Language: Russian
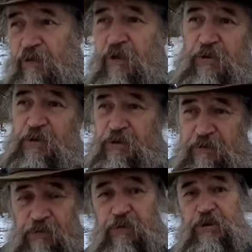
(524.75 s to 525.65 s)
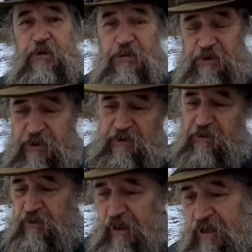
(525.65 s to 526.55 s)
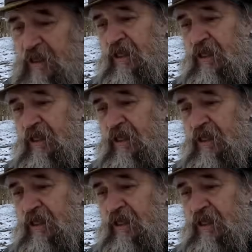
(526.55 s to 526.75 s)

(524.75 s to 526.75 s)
-го года, ну 86 -й.